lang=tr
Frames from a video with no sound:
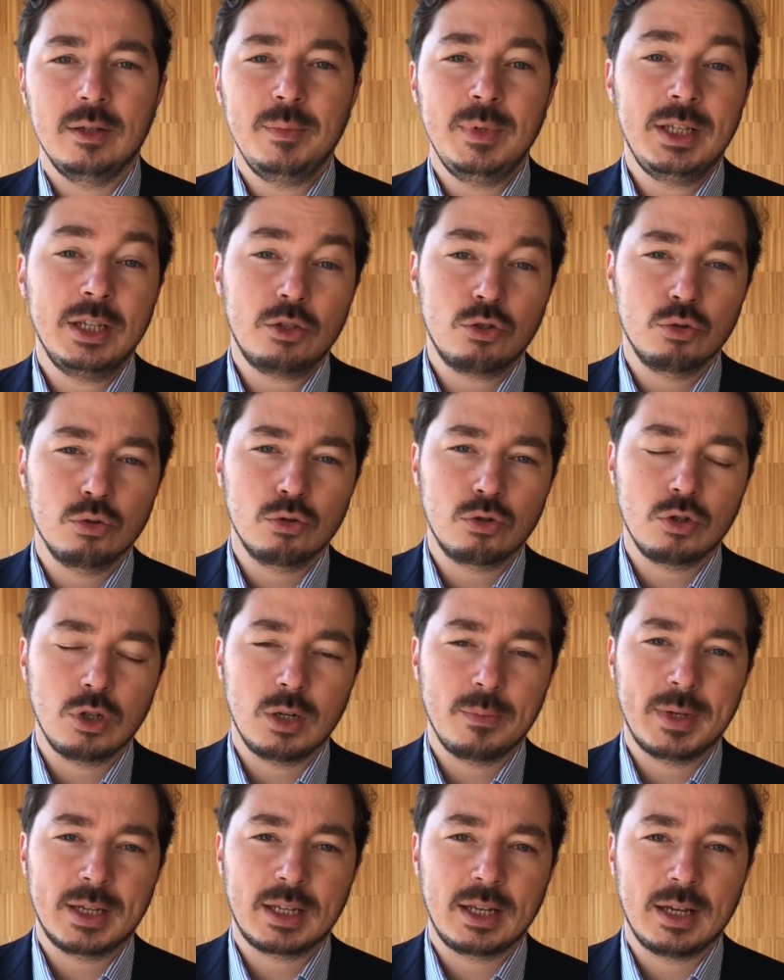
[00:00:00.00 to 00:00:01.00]
Bir de şunu
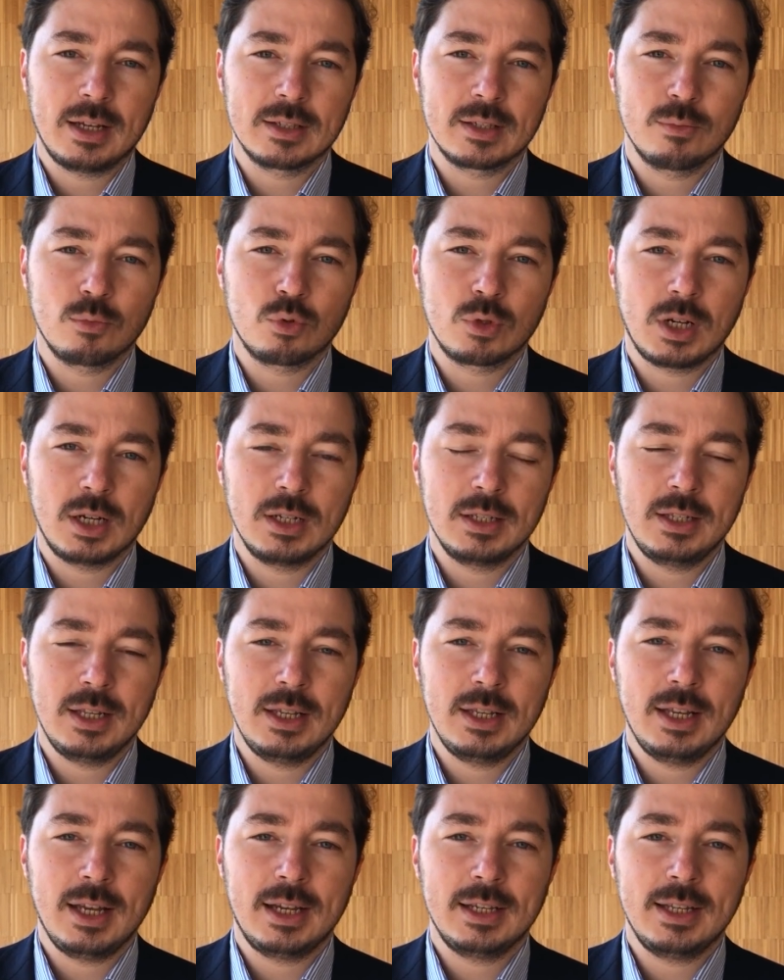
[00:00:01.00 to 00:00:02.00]
söylemek lazım uzaylı
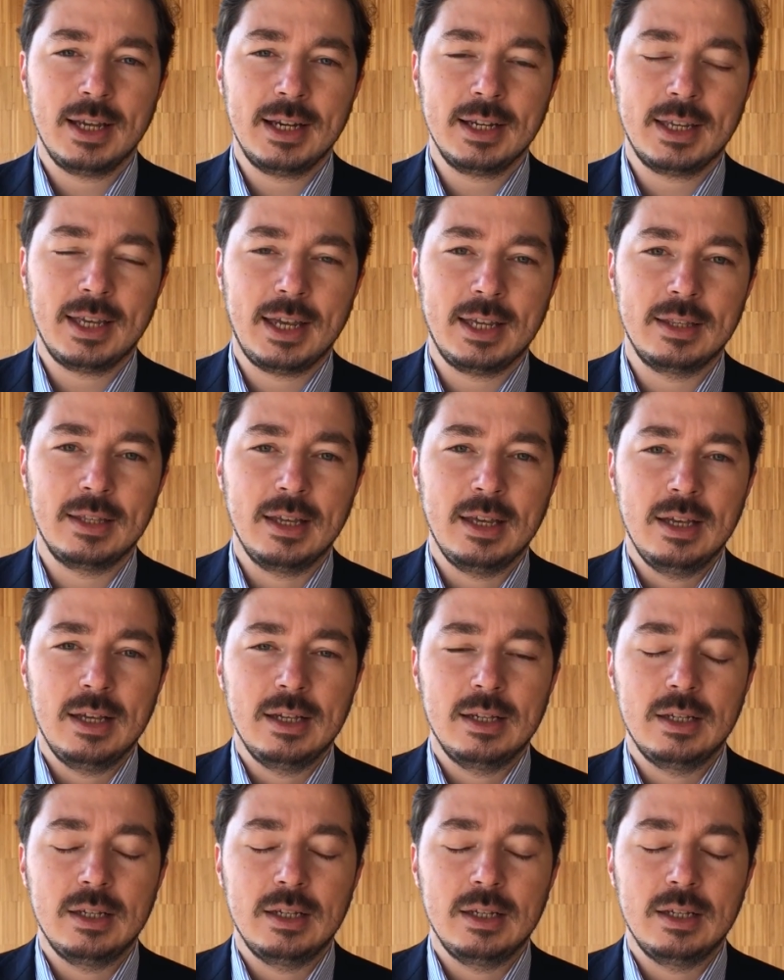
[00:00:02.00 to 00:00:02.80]
değiller derken